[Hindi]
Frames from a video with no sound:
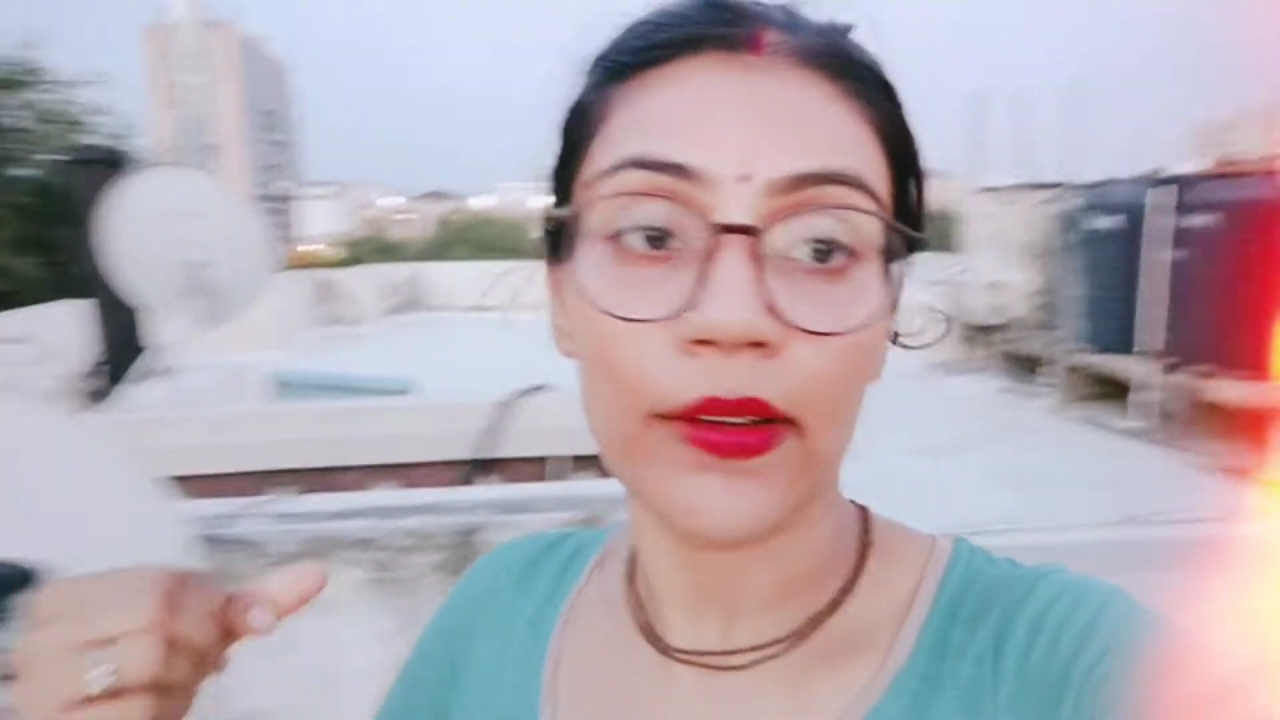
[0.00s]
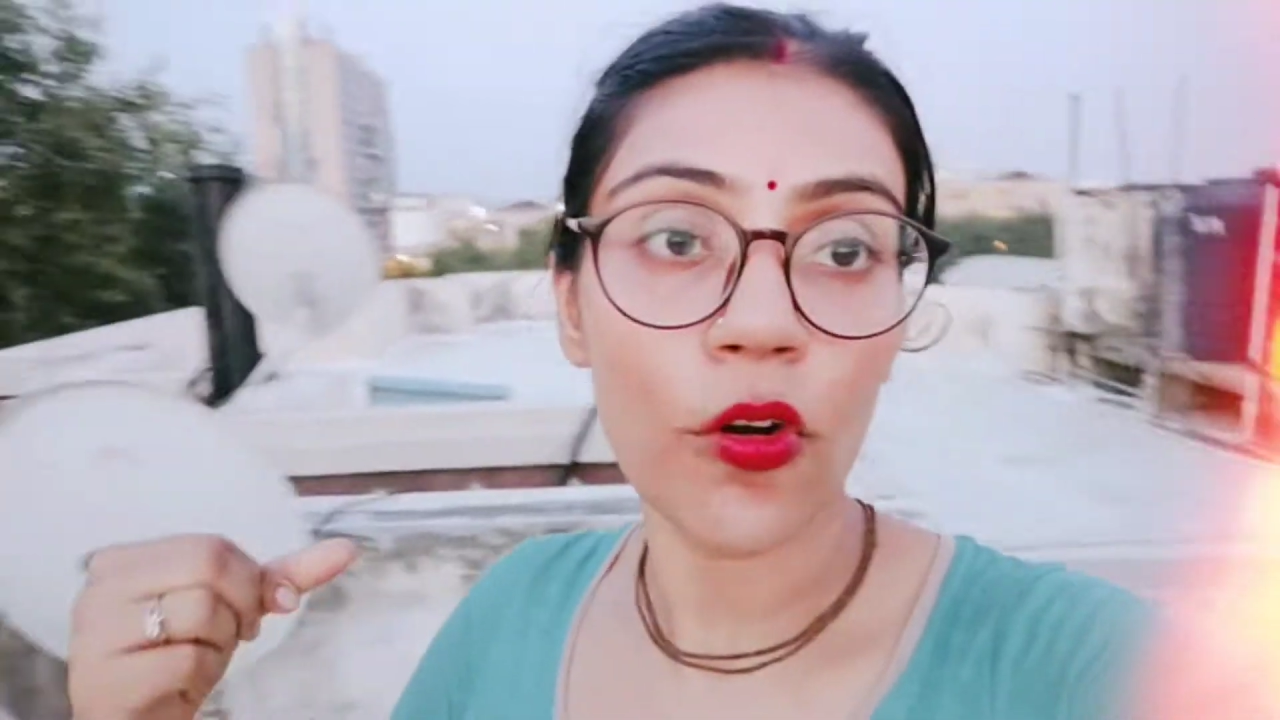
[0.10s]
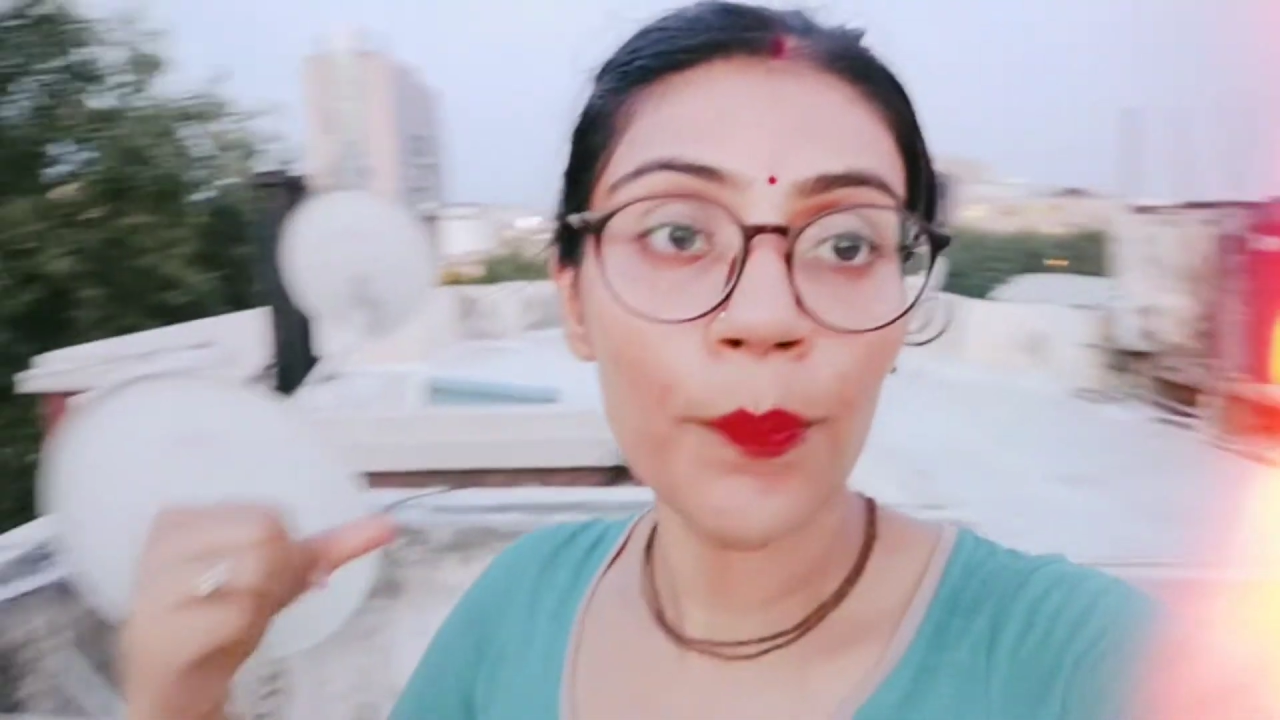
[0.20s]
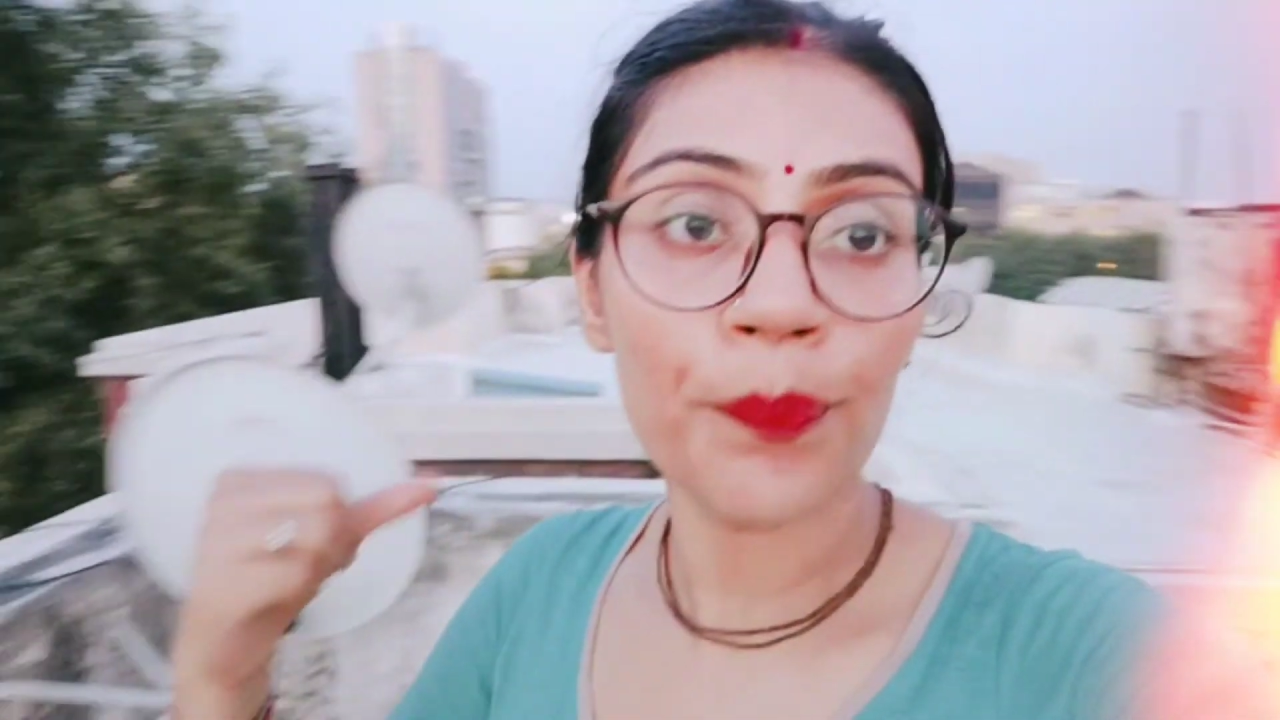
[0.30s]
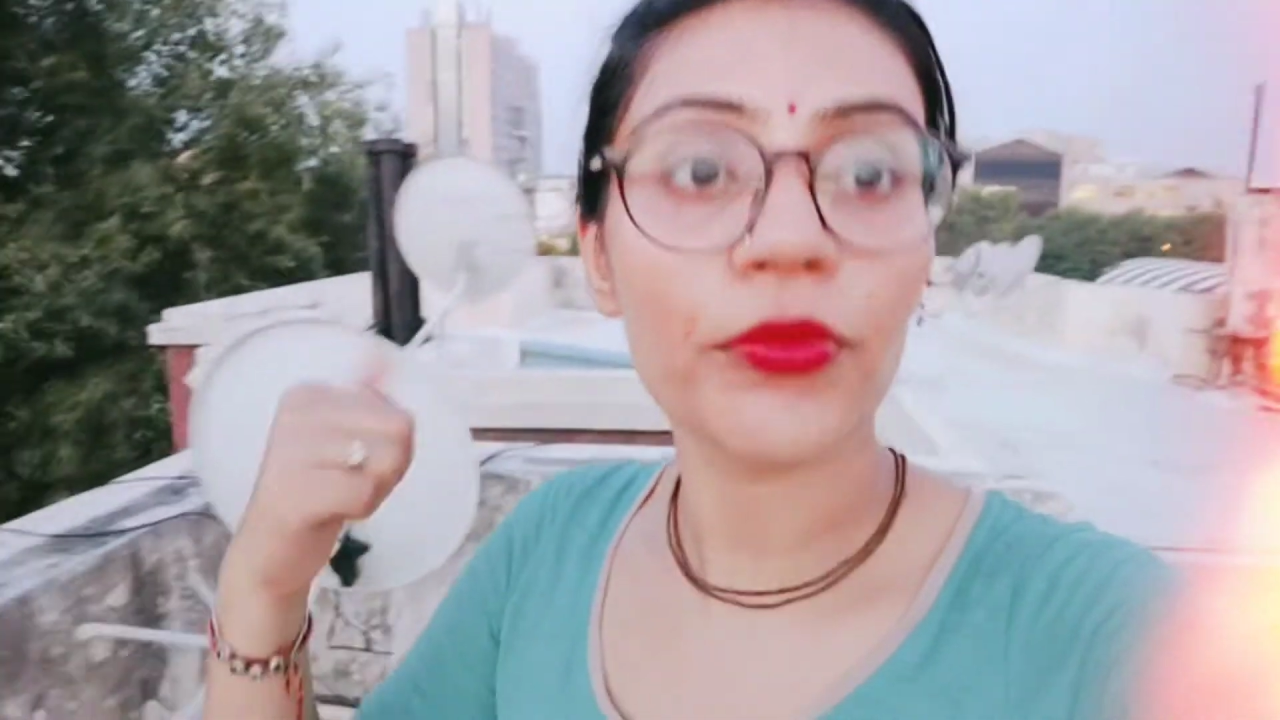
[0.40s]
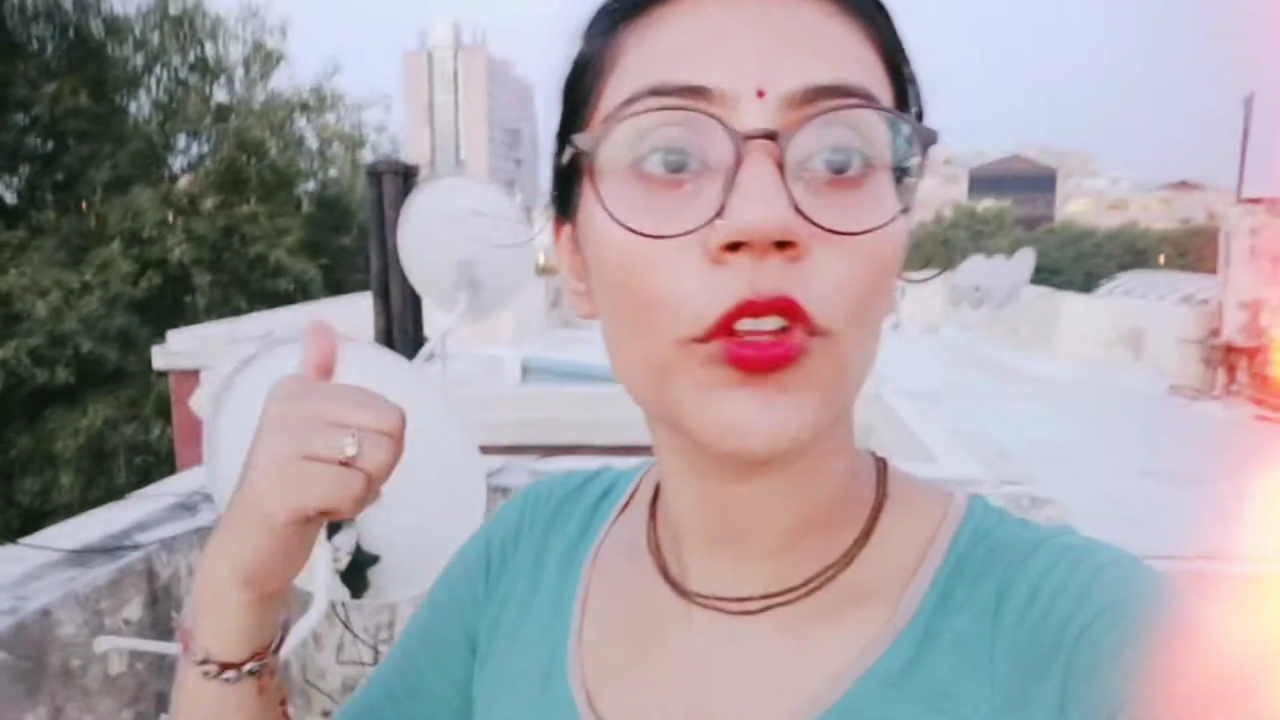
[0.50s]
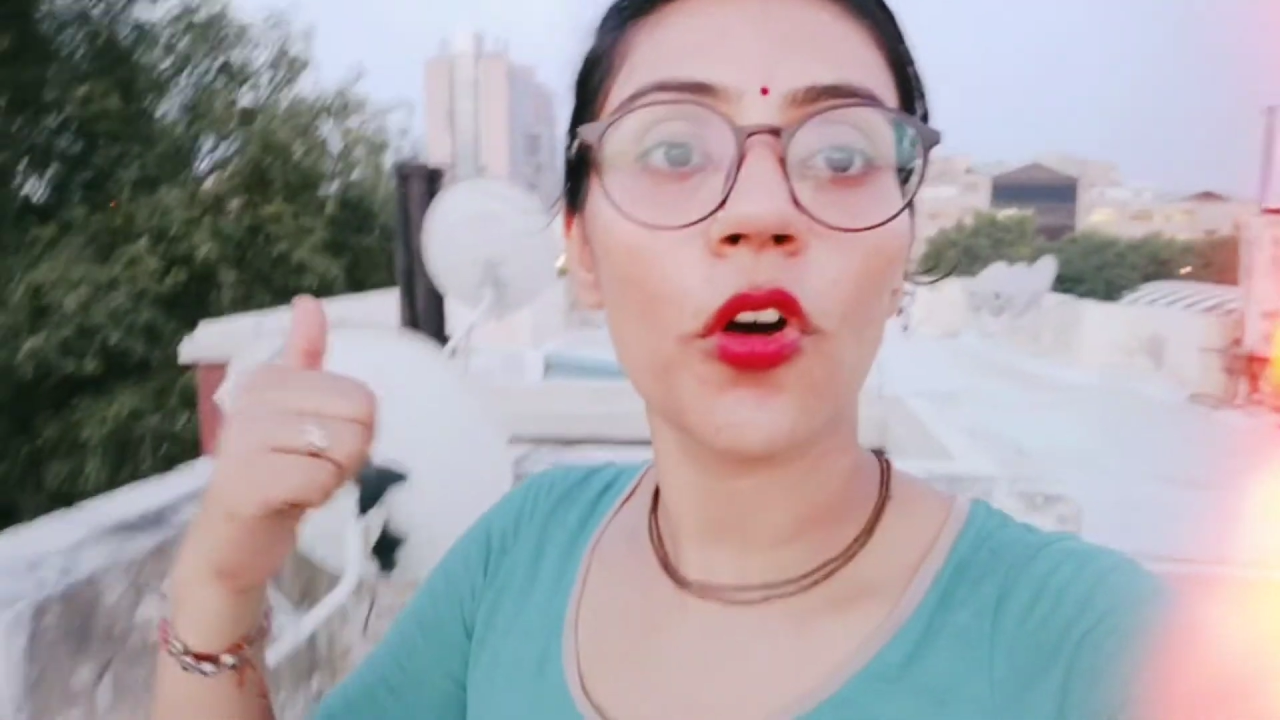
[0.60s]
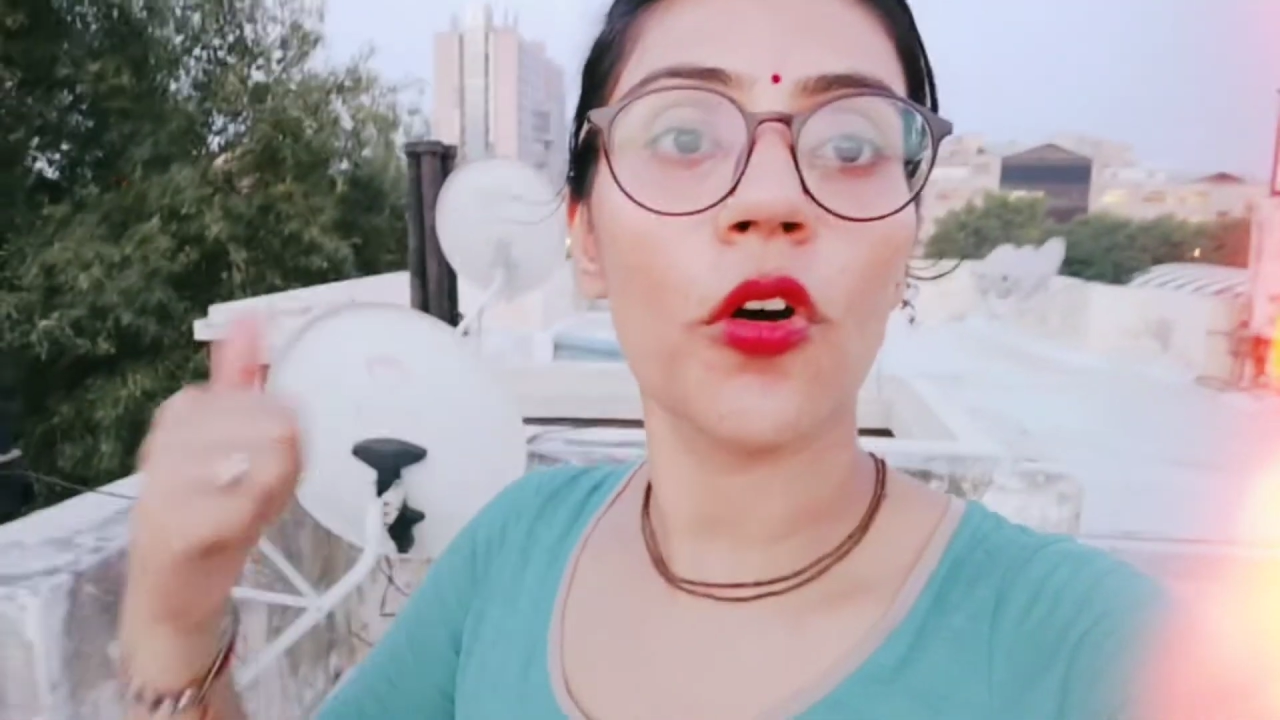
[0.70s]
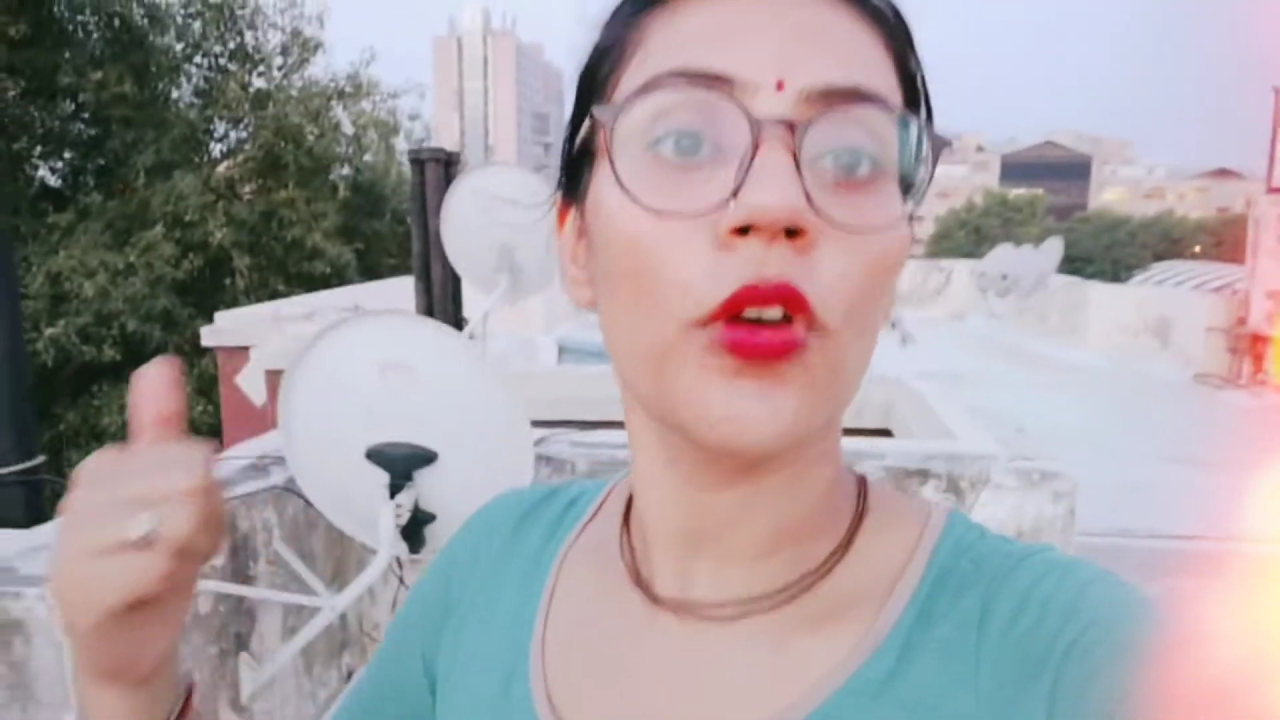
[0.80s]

वो तो